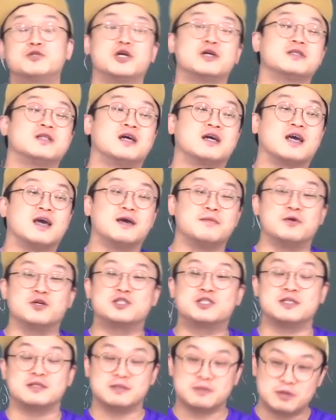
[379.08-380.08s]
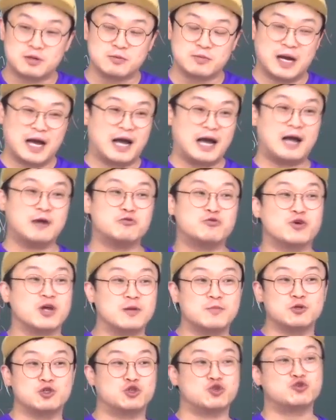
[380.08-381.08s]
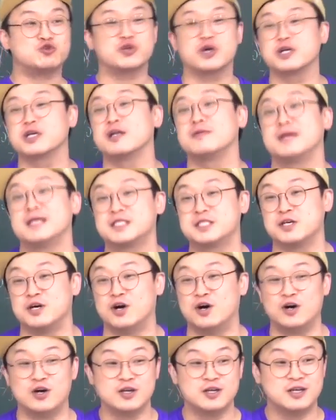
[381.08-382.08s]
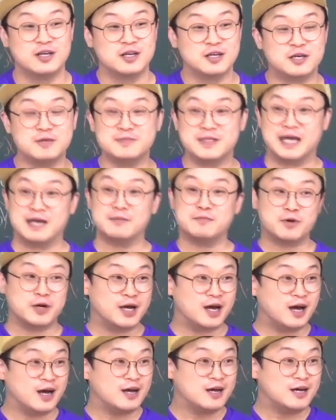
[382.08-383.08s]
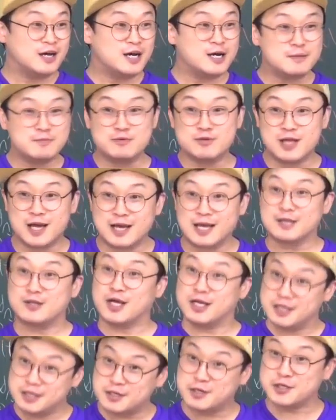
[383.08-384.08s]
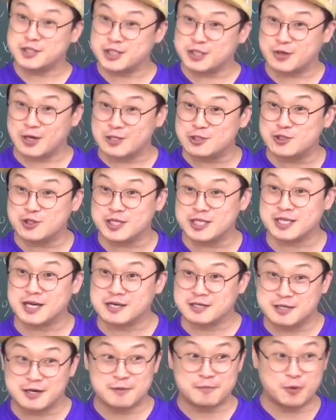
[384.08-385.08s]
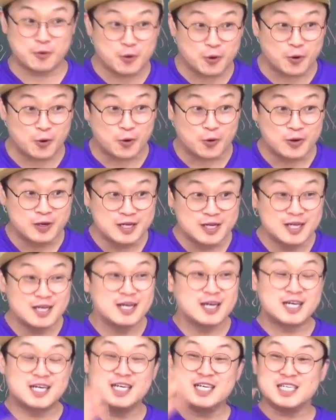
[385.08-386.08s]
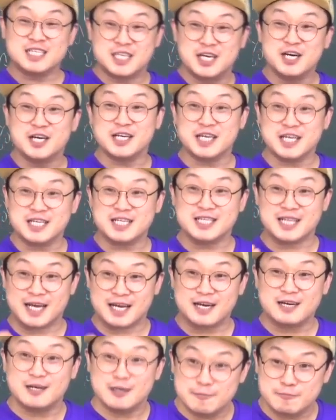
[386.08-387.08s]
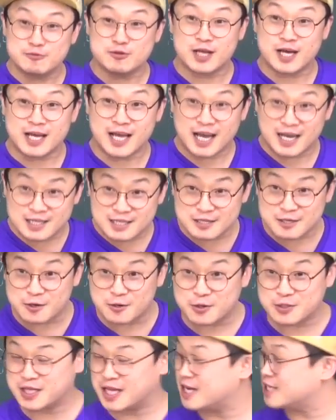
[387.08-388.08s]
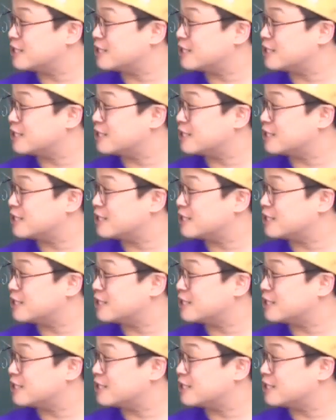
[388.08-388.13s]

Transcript: 엄청나게 멋진 그 한국 일본 축구 경기를 봤어. 그럼 나는 뭐야? 흥분하게 되는 거지. 관중이니까 그걸 보고. 그 경기는 나를 흥분하게 하는 거고